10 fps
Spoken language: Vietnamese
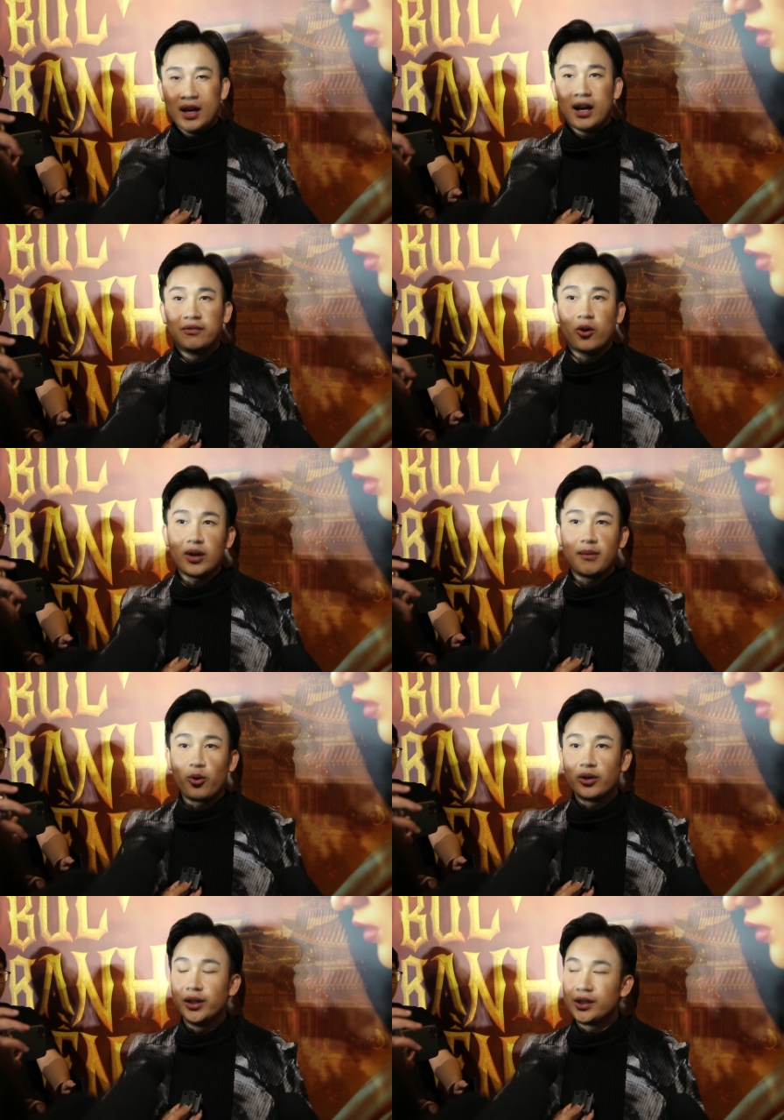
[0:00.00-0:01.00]
À, Vũ là
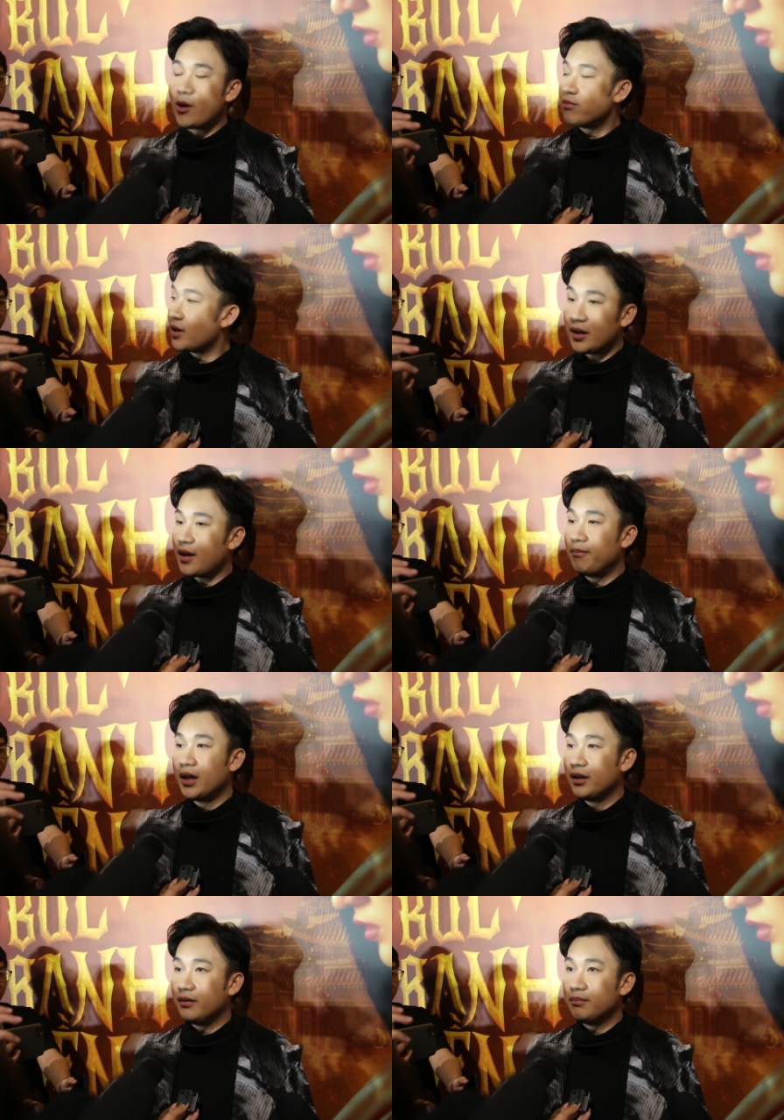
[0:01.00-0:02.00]
một người sống rất là tâm
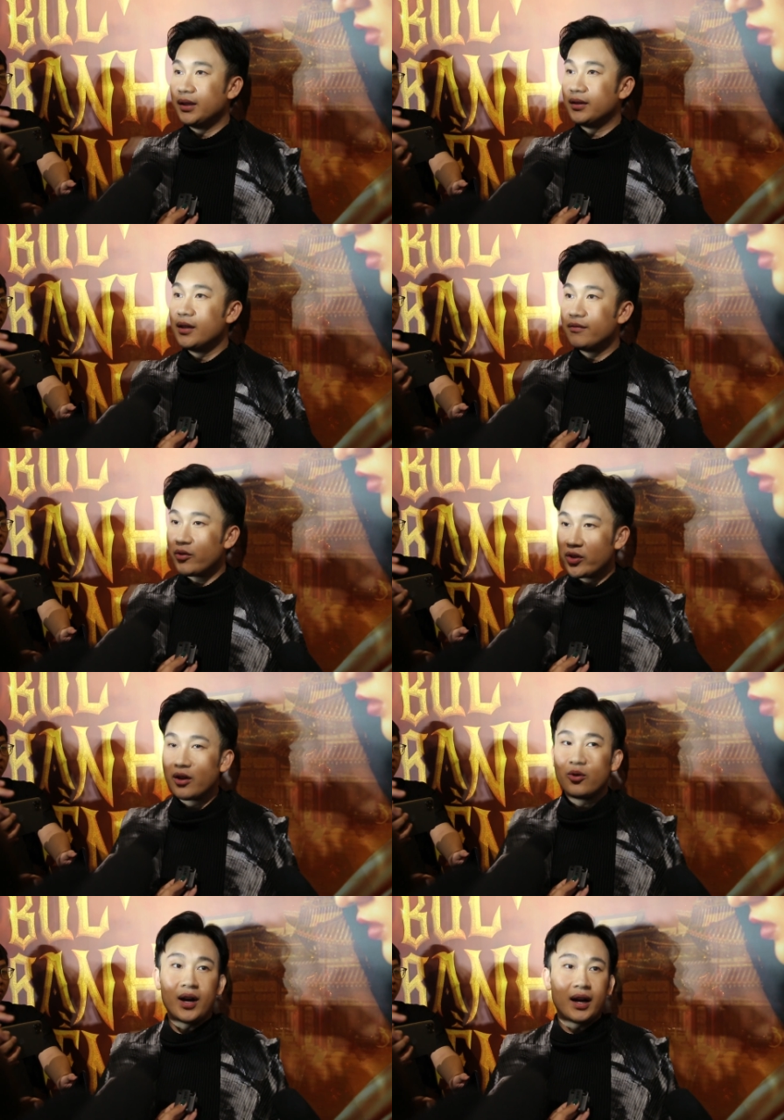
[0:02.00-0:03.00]
linh, mình tin vào
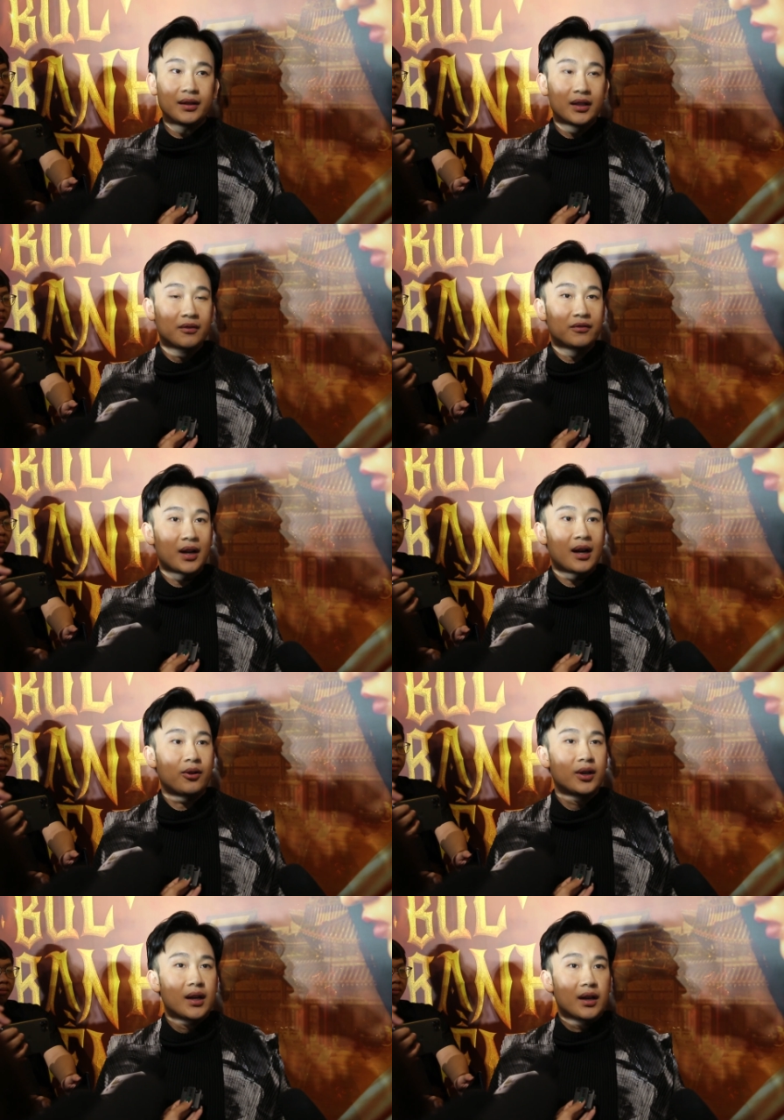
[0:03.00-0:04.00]
nhân quả, tin
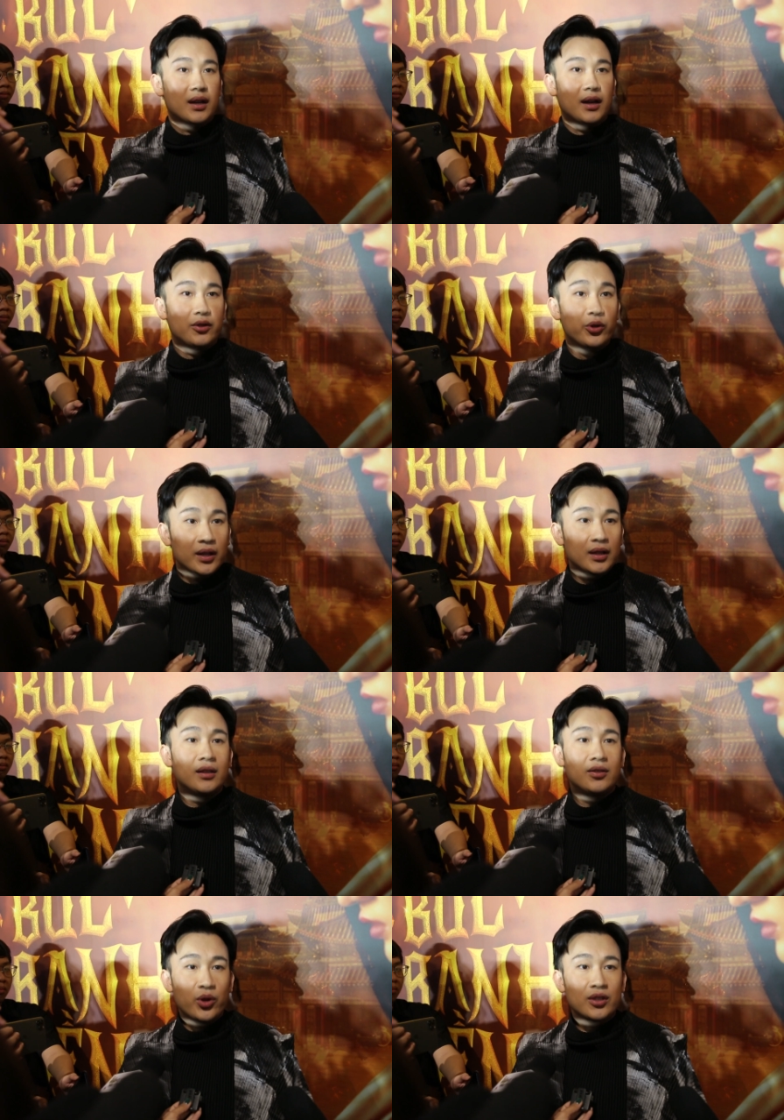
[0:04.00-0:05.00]
vào à, duyên
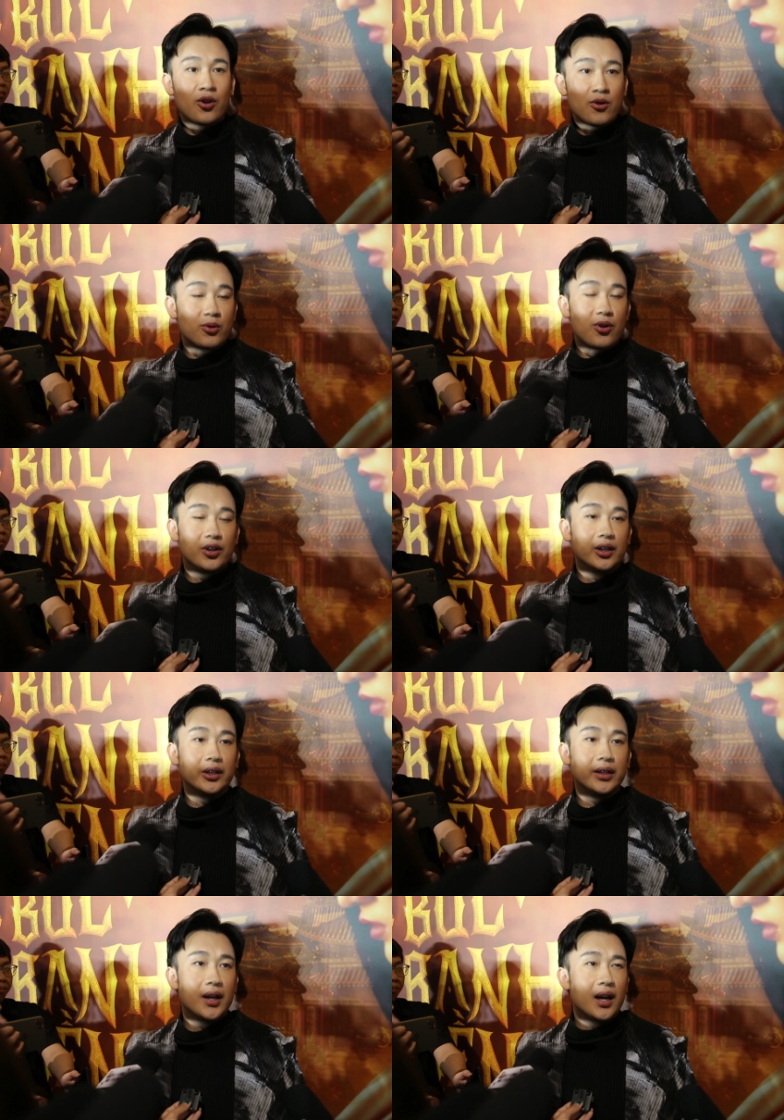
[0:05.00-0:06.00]
duyên số của con
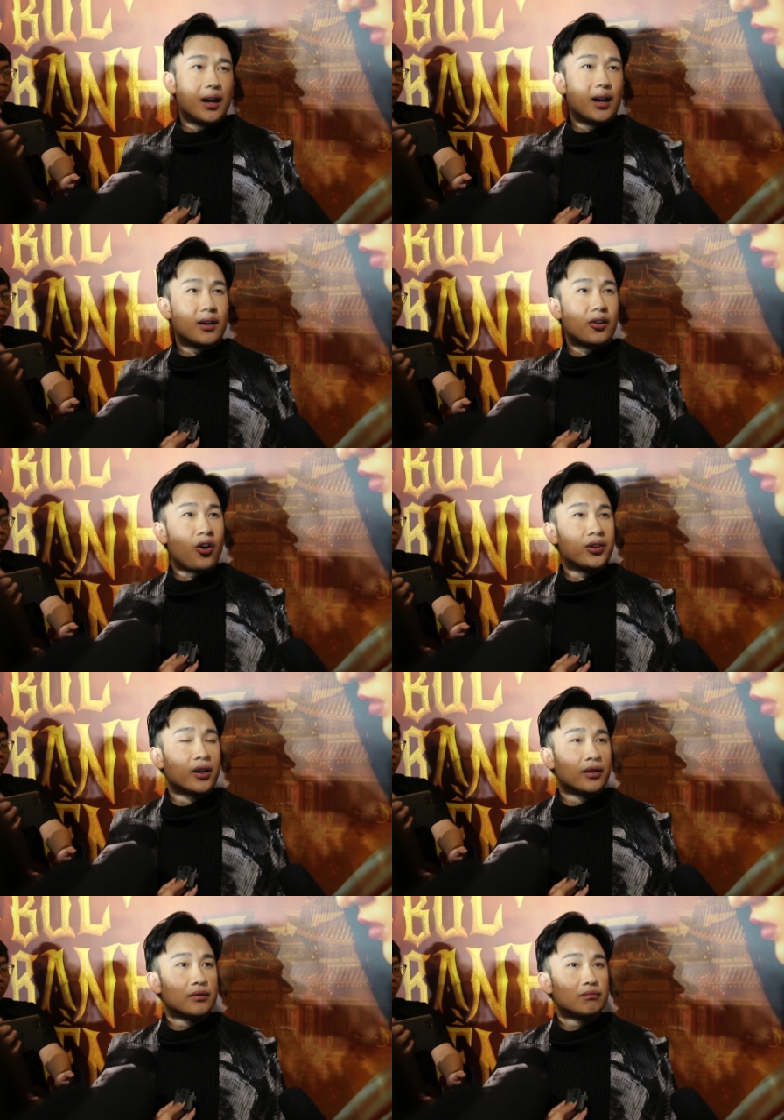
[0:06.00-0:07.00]
người. À, có
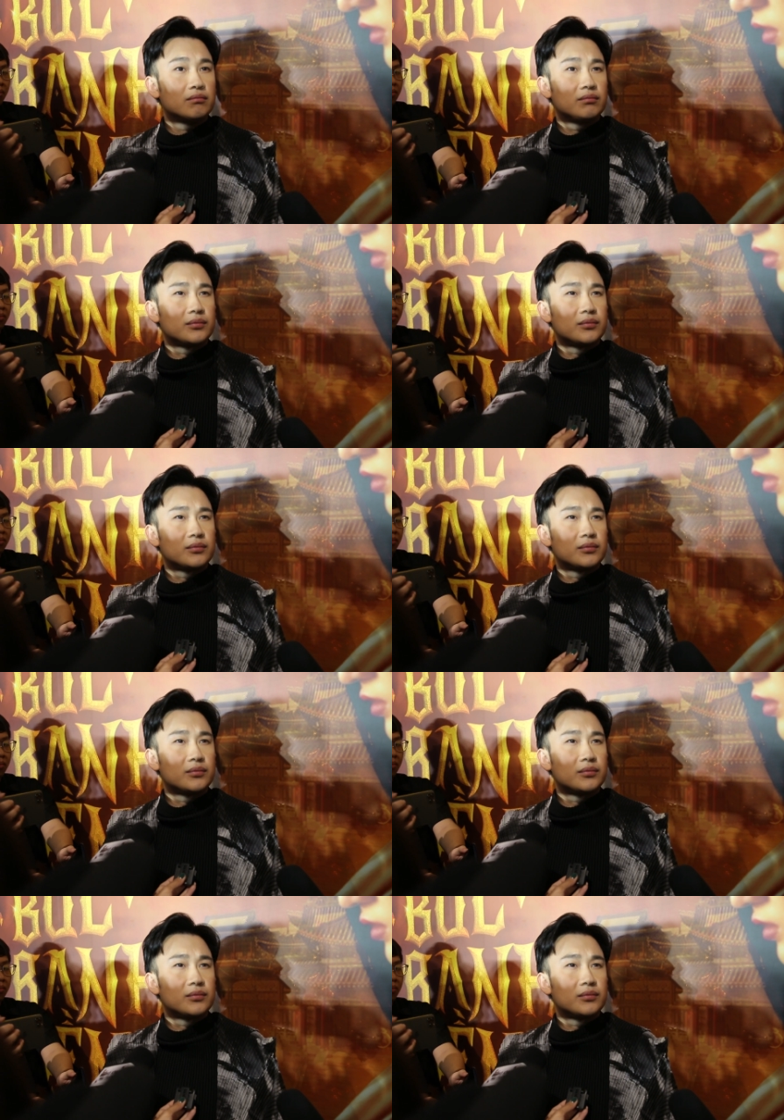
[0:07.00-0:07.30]
những